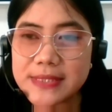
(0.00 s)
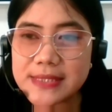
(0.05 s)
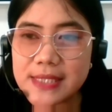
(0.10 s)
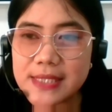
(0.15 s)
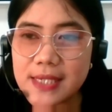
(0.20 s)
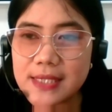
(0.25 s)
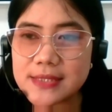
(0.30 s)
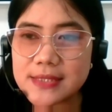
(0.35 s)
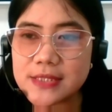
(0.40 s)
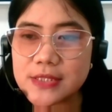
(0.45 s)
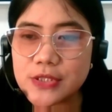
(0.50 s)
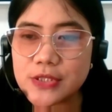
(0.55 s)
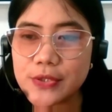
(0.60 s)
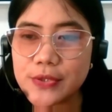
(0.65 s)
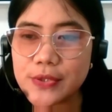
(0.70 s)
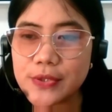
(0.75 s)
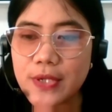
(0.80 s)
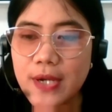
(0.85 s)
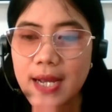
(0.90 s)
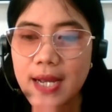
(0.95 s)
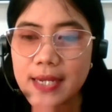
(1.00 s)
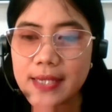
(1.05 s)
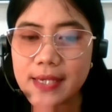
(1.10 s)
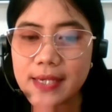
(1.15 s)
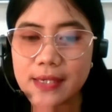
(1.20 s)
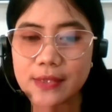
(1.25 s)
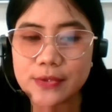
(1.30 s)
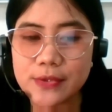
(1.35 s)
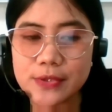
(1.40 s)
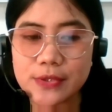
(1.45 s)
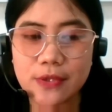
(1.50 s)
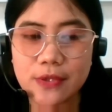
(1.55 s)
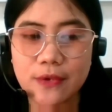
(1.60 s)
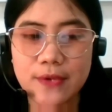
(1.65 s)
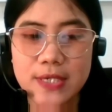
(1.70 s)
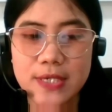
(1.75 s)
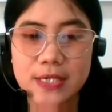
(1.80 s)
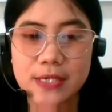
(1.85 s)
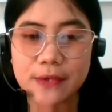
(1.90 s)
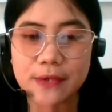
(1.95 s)
bisa kasih contoh kali ya
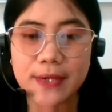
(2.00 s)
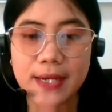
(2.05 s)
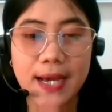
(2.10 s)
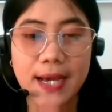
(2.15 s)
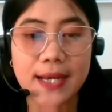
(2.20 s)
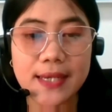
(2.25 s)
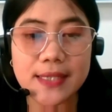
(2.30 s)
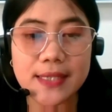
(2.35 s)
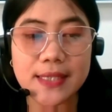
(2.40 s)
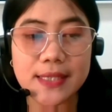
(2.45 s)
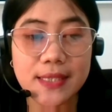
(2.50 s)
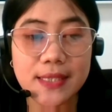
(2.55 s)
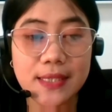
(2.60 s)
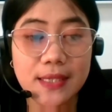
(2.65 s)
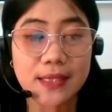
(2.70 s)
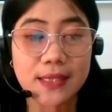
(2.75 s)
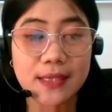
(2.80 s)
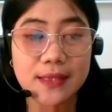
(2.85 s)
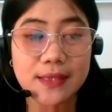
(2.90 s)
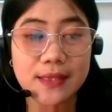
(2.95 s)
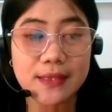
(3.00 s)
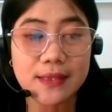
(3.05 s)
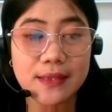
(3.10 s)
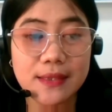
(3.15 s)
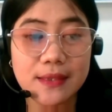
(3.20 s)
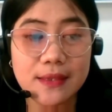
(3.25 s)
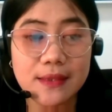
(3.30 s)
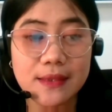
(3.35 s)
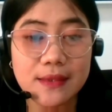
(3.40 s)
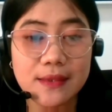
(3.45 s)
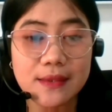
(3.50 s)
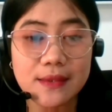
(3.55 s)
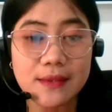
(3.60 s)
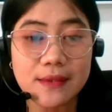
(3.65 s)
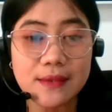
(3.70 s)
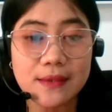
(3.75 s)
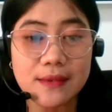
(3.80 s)
untuk withdrawal hari ini. Ah, itu lebih bagus, Mbak.